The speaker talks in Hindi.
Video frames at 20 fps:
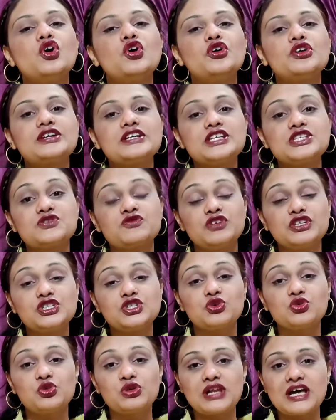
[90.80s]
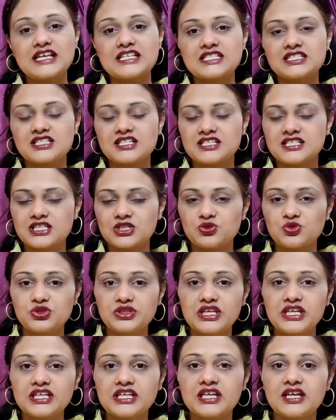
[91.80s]
और इस वीडियो को लास्ट तक
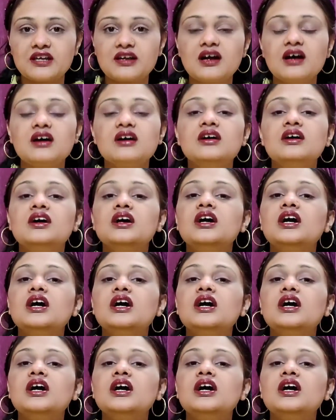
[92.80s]
ज़रूर देखिएगा